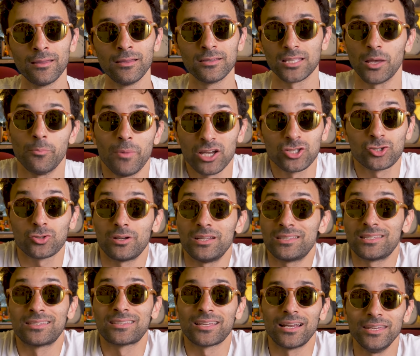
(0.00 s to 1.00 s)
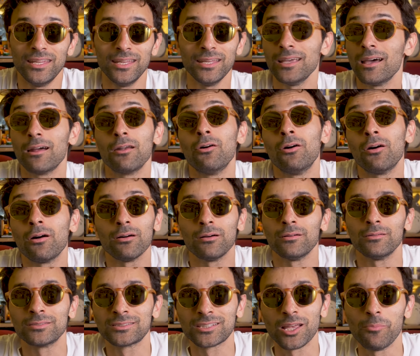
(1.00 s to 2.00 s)
Ça marche sur les escaliers, alors
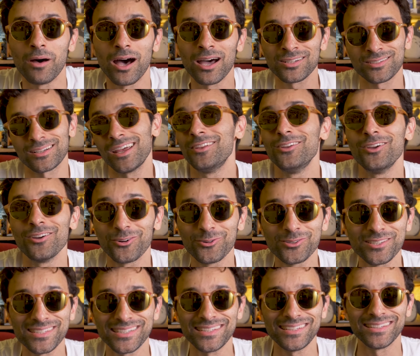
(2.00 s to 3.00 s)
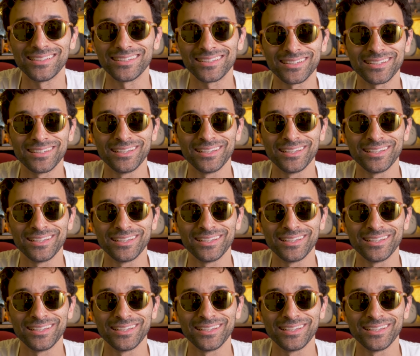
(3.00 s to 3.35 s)
euh, ça marche ailleurs aussi.